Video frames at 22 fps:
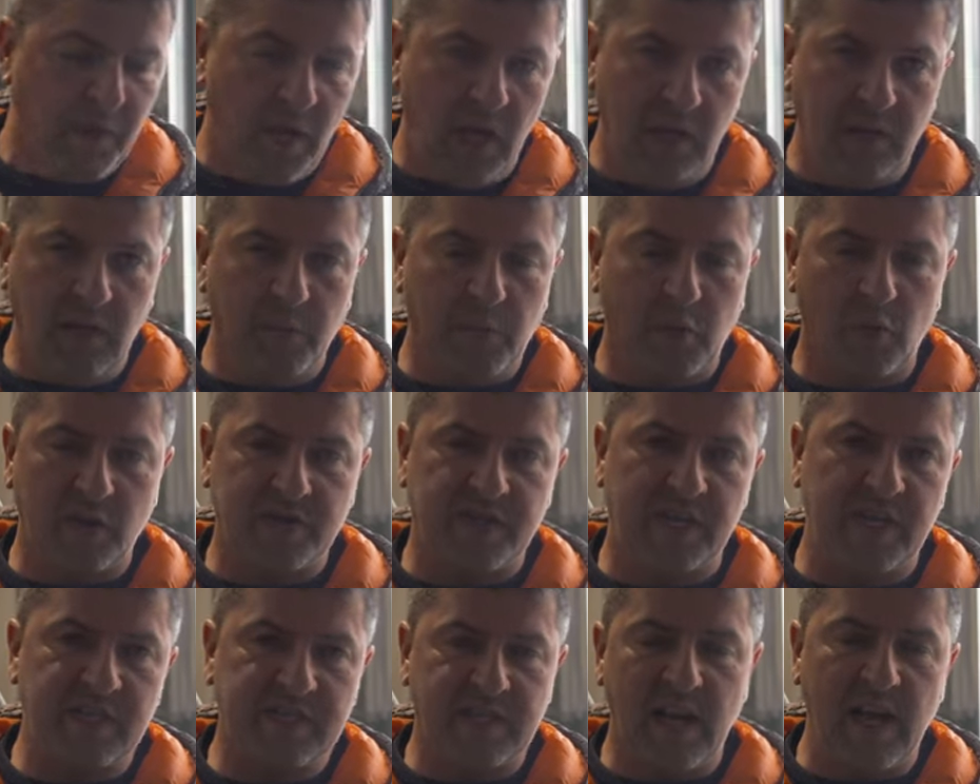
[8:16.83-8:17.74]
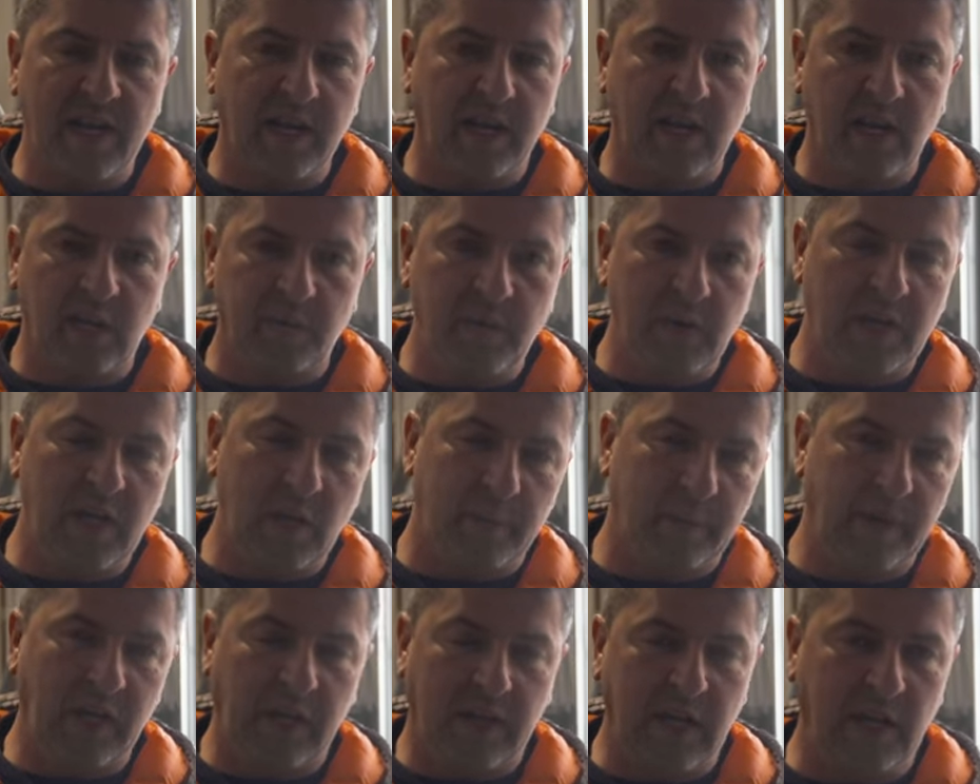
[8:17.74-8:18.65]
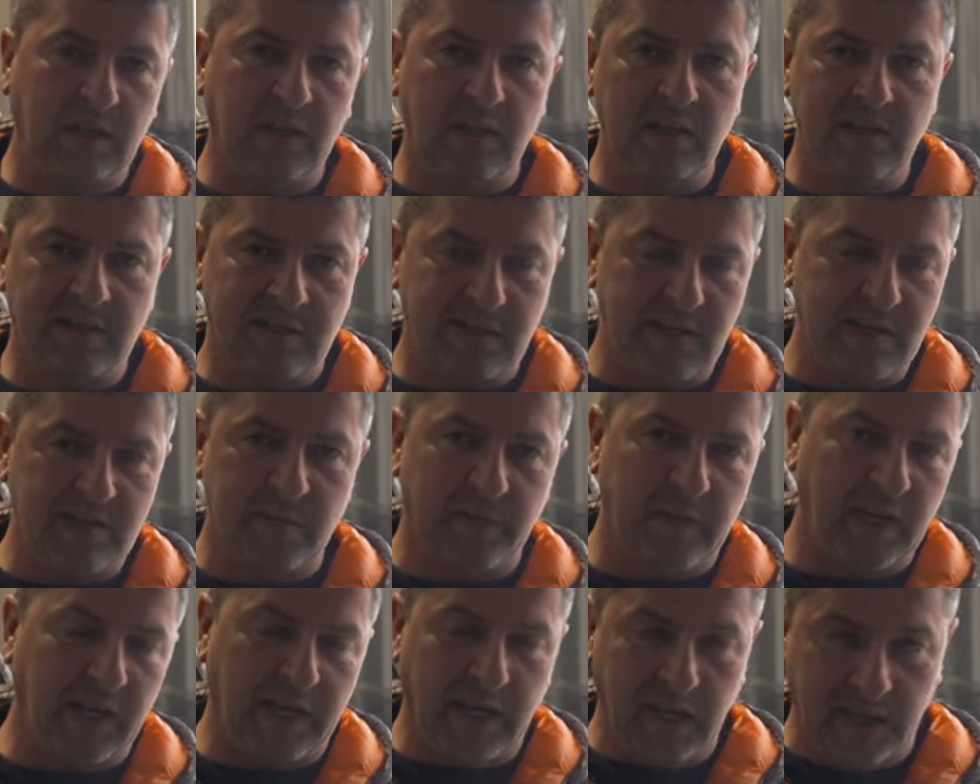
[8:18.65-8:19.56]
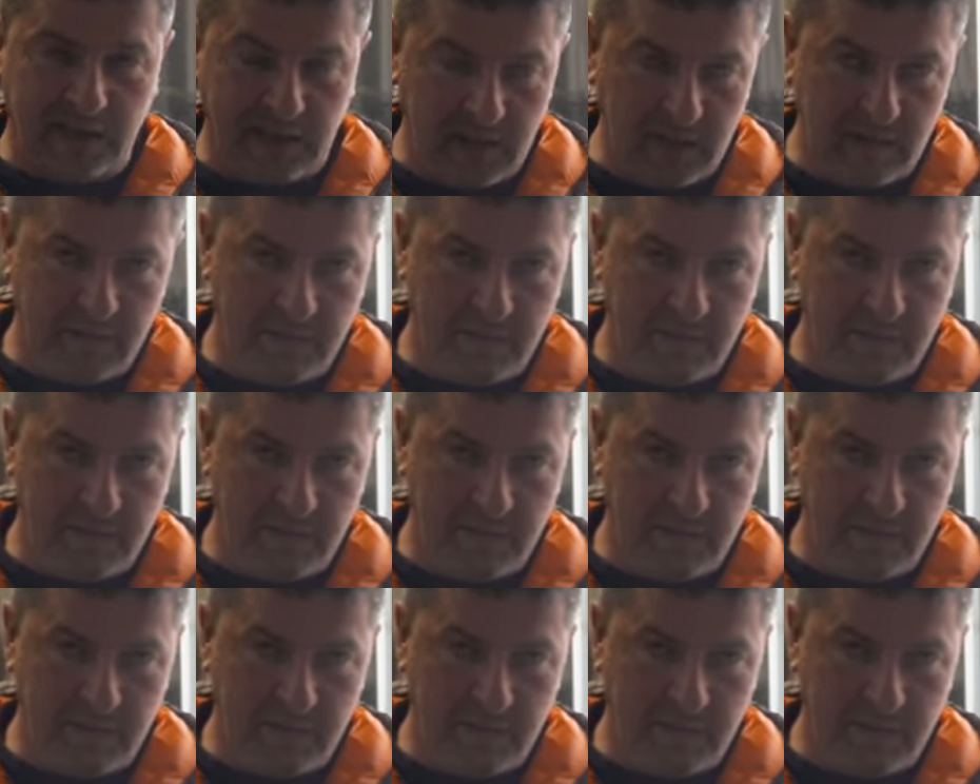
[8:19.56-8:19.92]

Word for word: in den Prozess reingeht mit der Plakette, ist diese Plakette